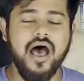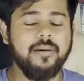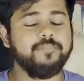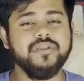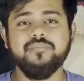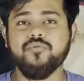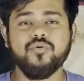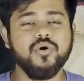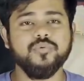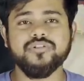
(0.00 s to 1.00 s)
আপনি
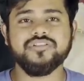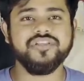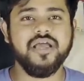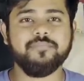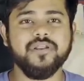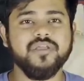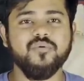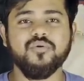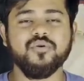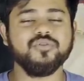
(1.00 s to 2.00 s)
মুখ্যমন্ত্রী আপনাকে
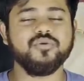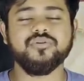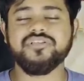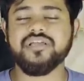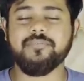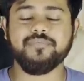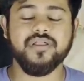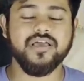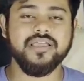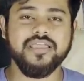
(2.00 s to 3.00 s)
অনুরোধ করছি
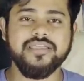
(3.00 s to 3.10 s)
আপনারা